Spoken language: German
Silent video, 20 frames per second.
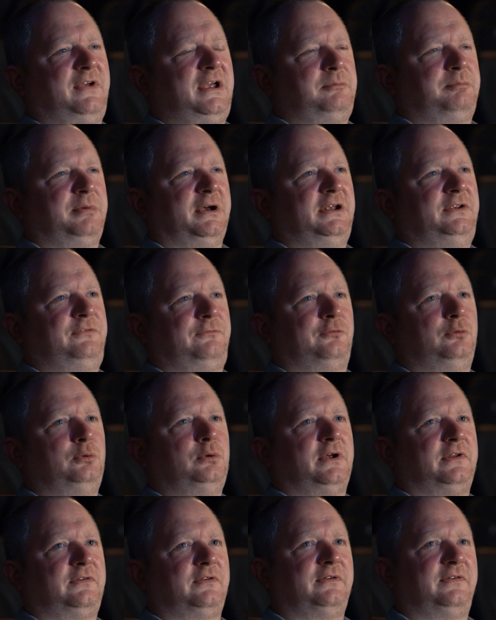wegbricht.
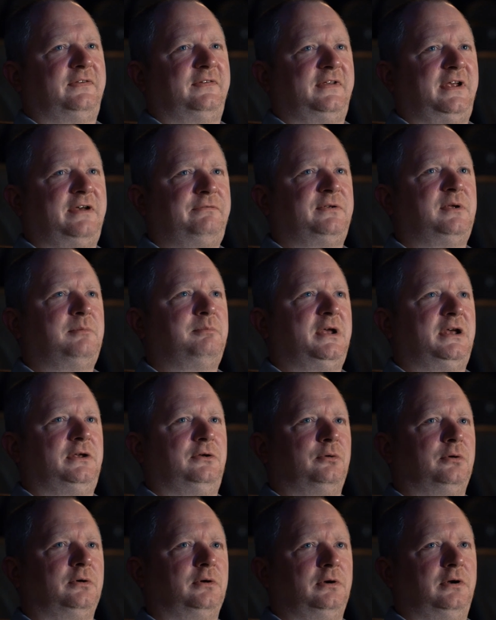Früher sind sehr viel mehr
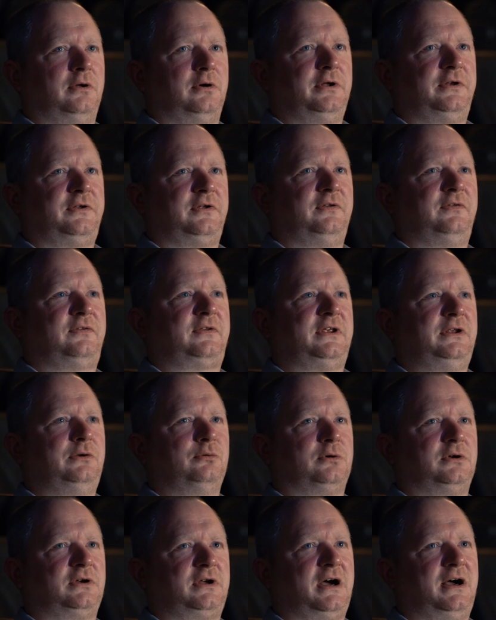jüngere Leute ins Kino
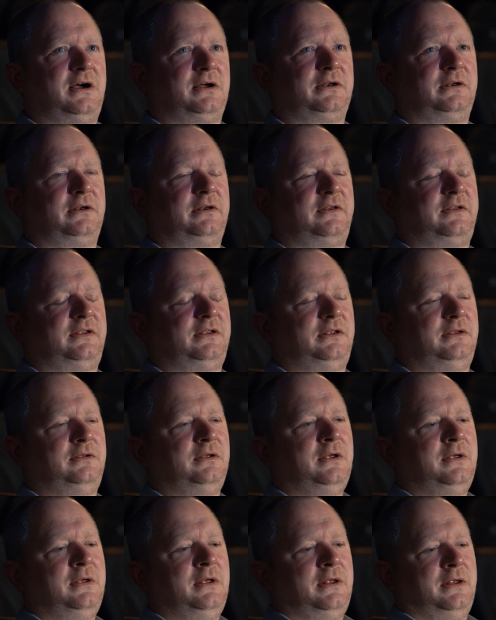gegangen, die
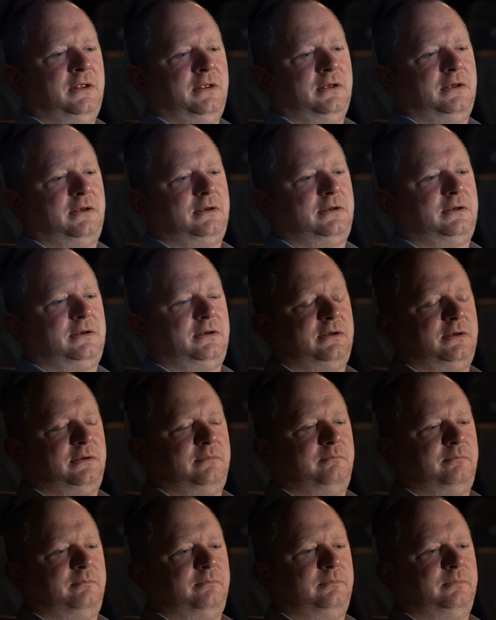
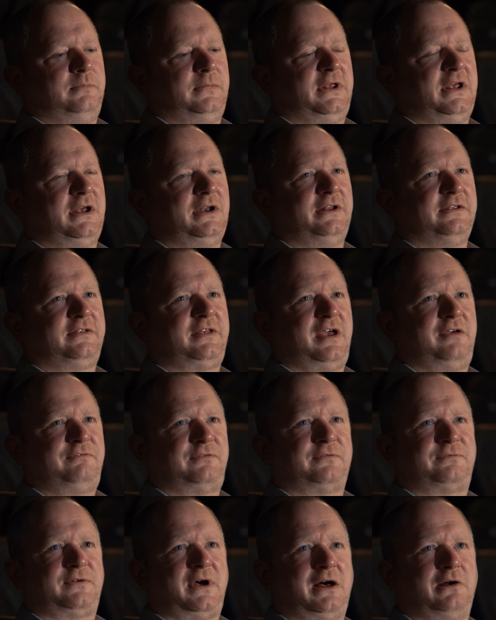ähm, jährliche
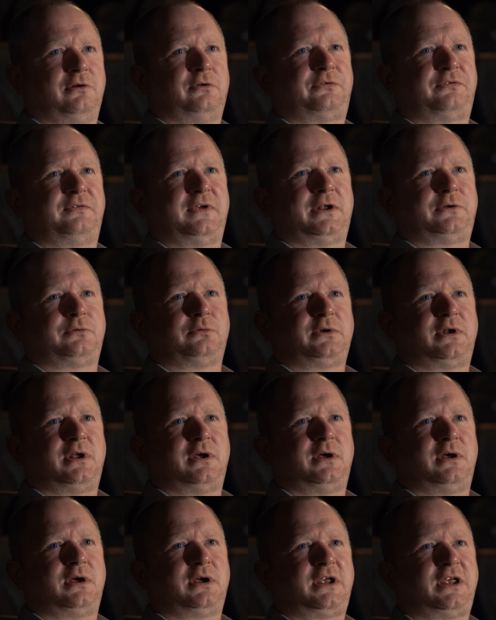FFA-Auswertung
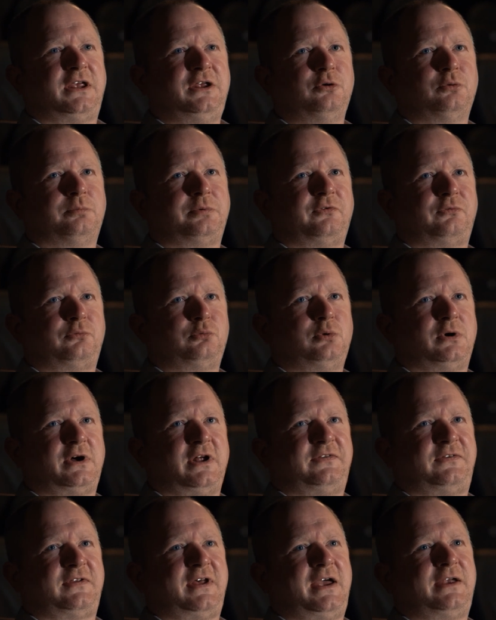der
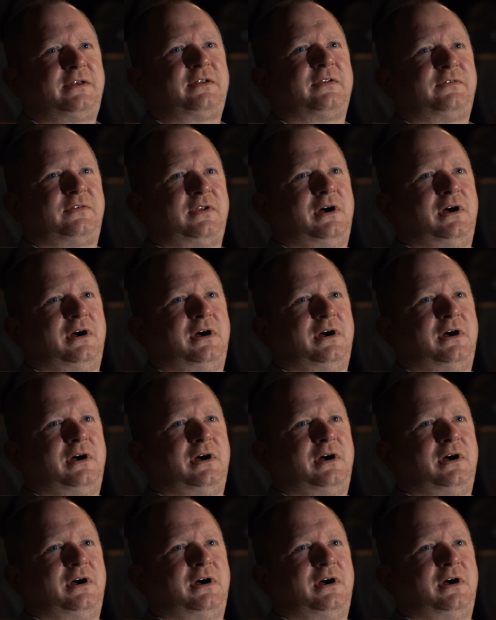Kinobesucher zeigt das